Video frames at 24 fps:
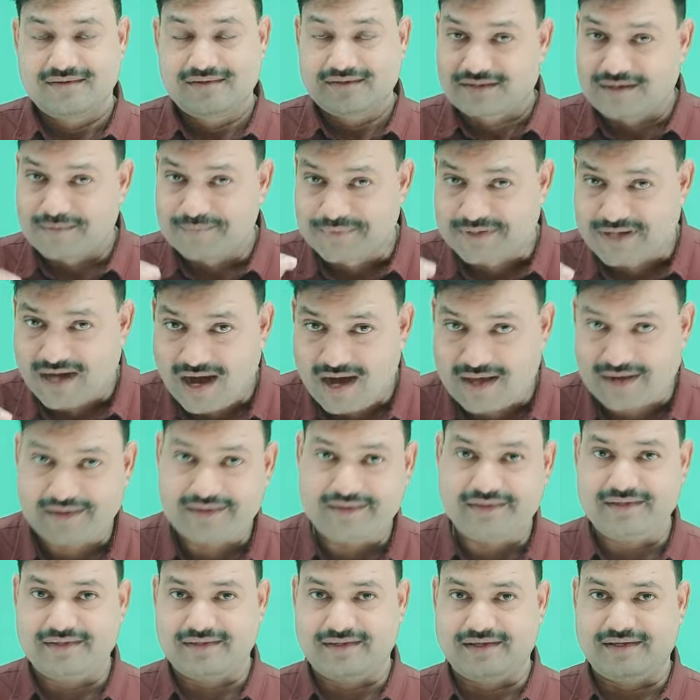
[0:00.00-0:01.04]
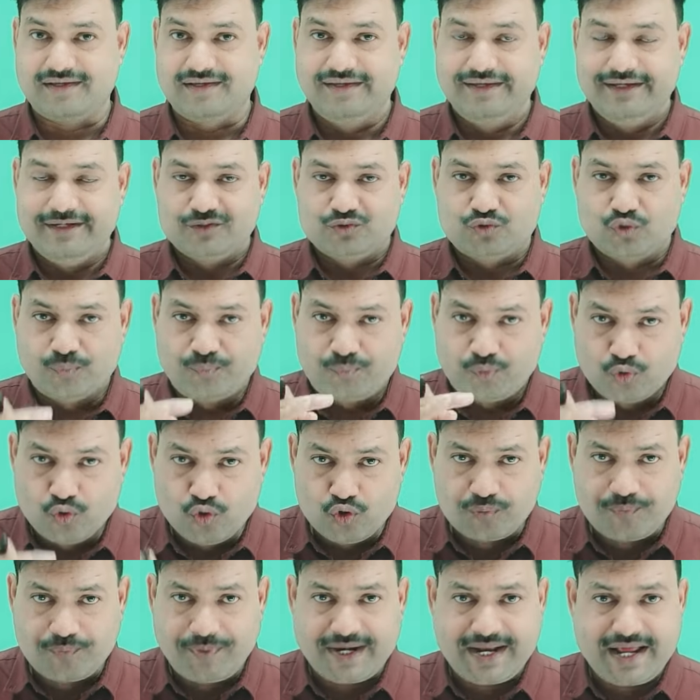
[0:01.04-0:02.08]
कम खा रही है तो
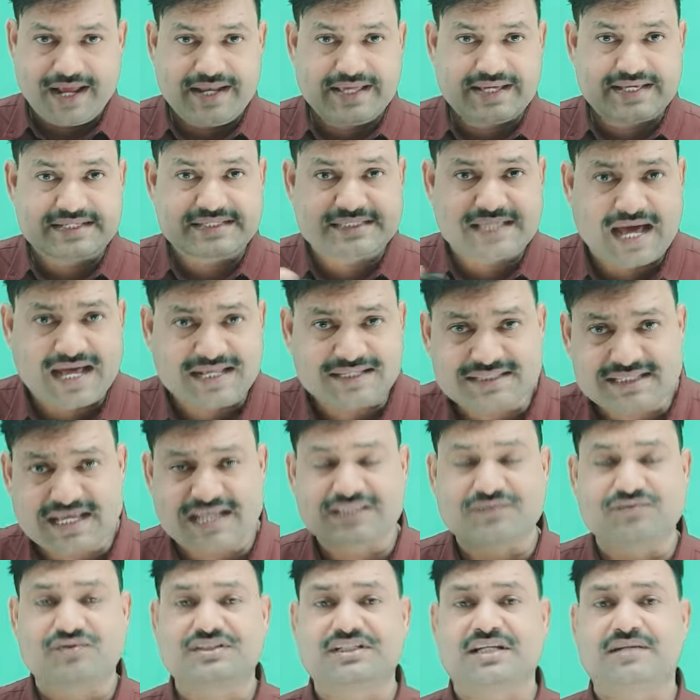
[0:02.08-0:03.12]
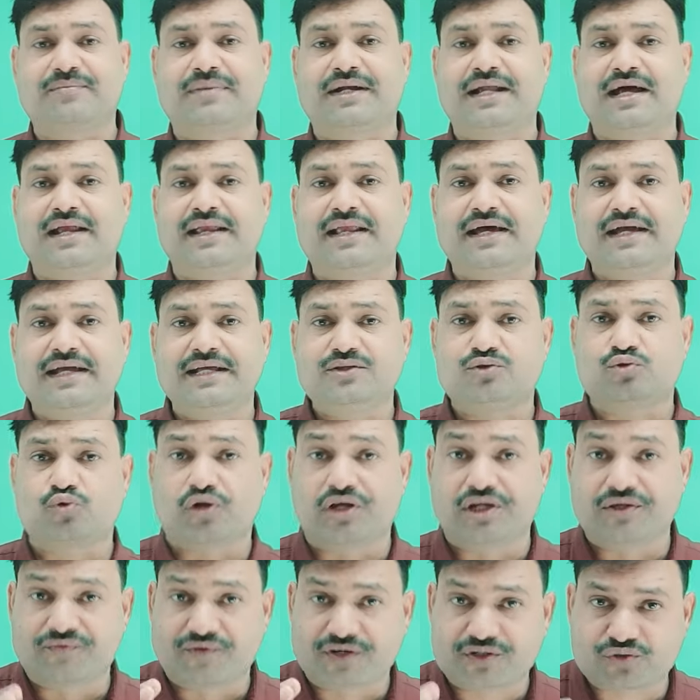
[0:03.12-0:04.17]
भूख बढ़ाने के साथ साथ वजन बढ़ाना है तो
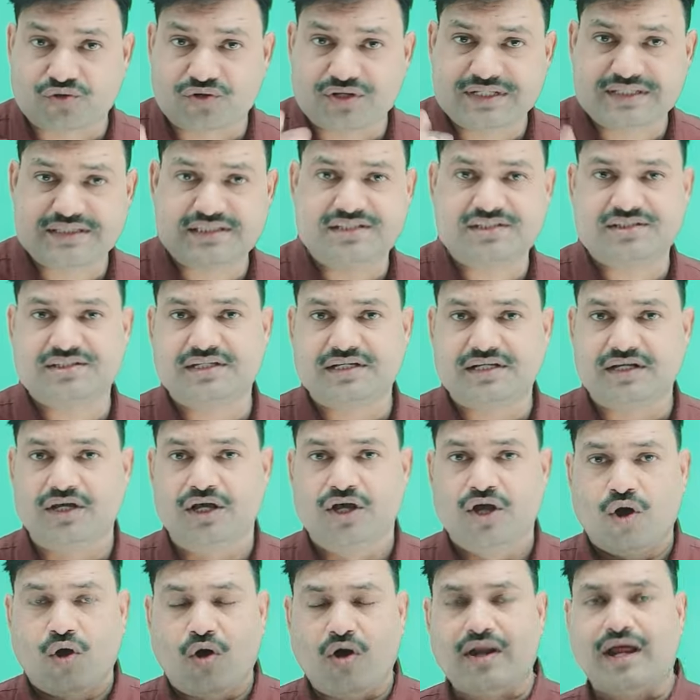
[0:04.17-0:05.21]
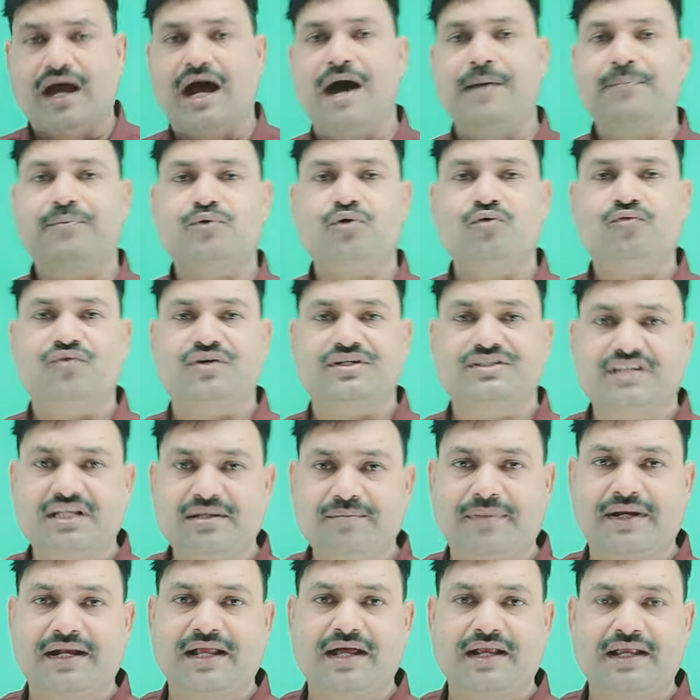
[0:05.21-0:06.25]
लीवर टॉनिक दीजिए और आपको वजन
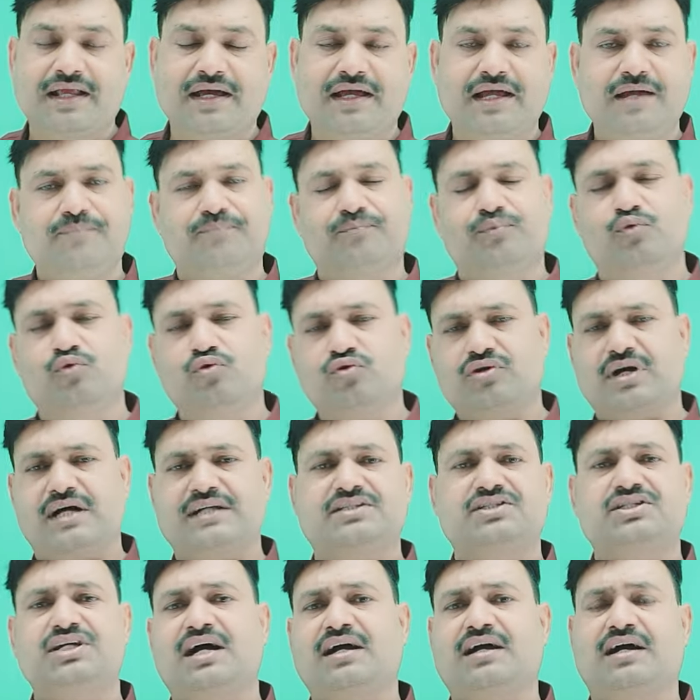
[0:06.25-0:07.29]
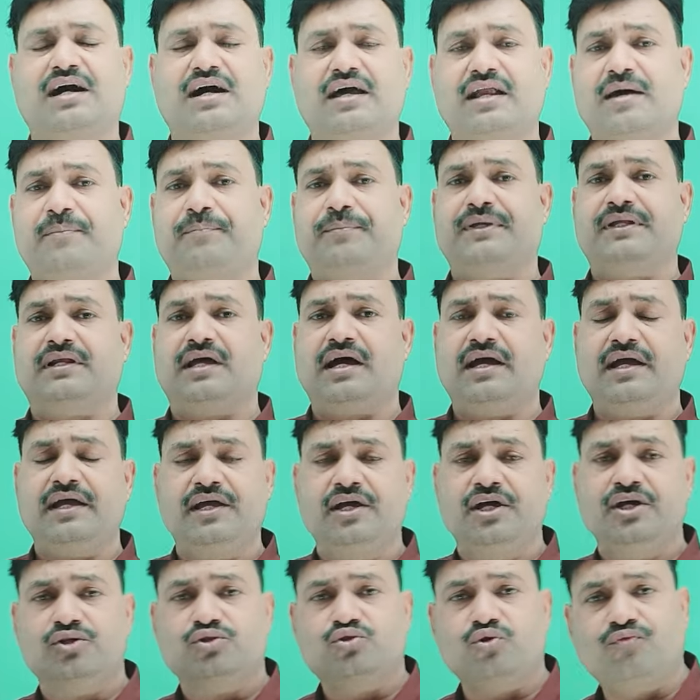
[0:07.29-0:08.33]
बढ़ाना है भूख अच्छा खा रहा पी रहा है
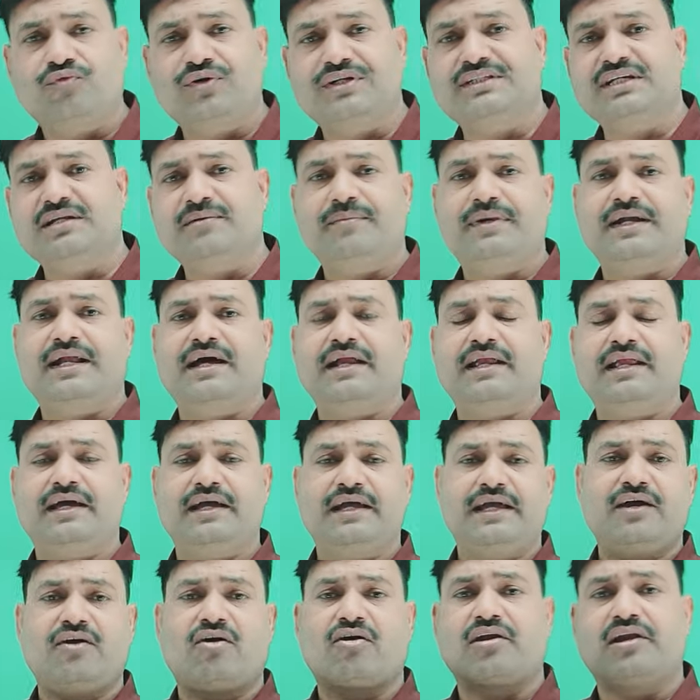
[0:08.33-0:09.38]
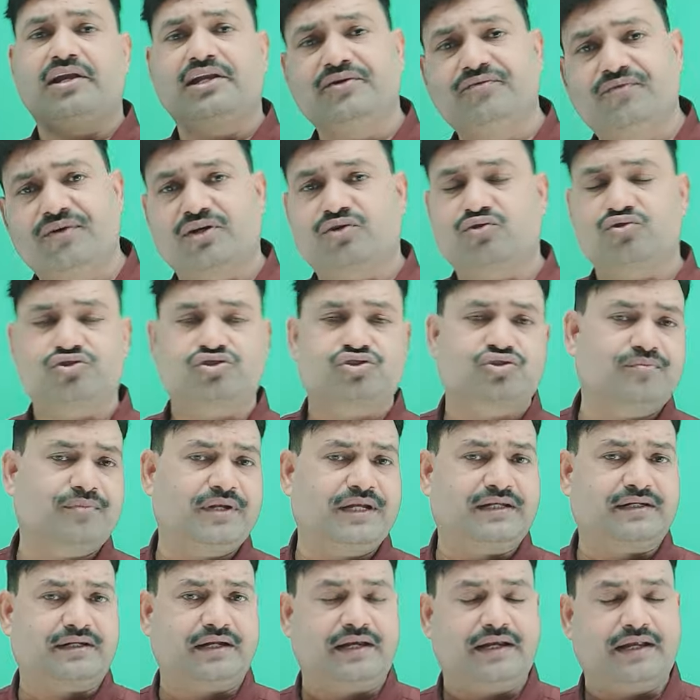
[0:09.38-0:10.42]
तो वजन बढ़ाना है और लीवर को
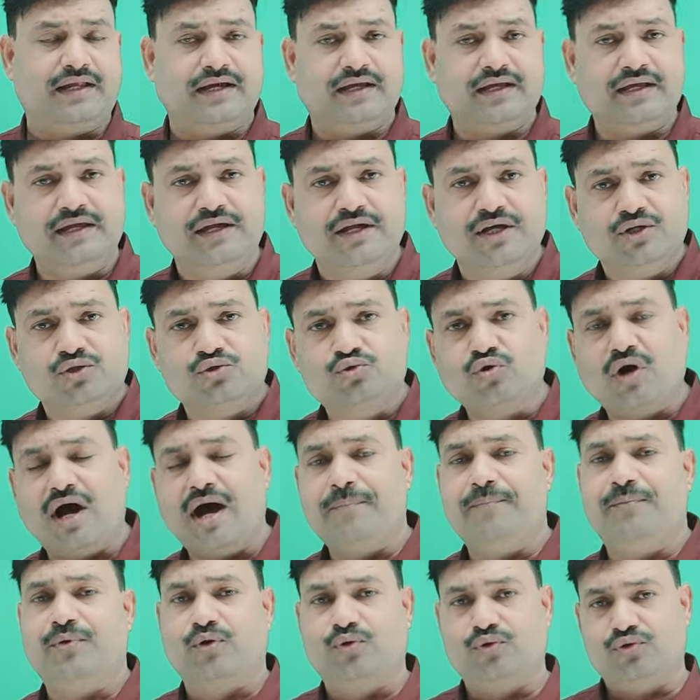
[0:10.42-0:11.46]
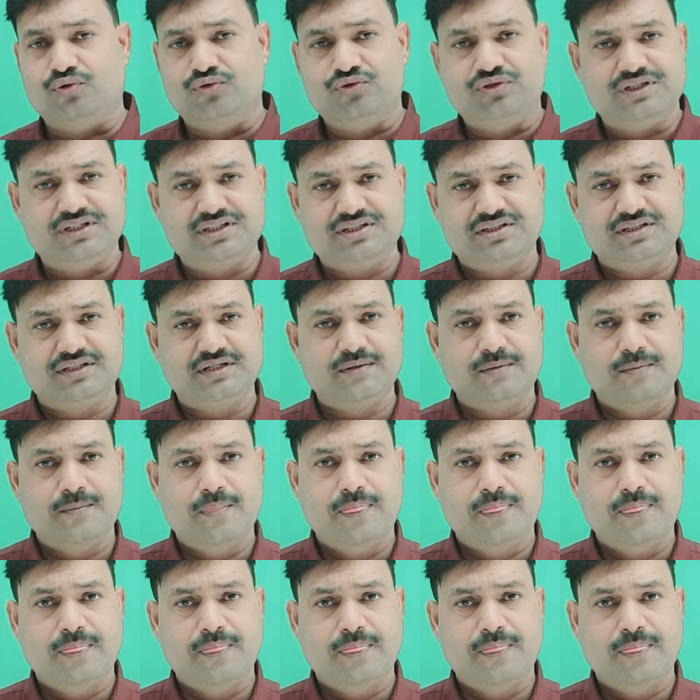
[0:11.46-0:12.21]
स्टिमुलेट करना है तो आप ब्रोटोन दीजिए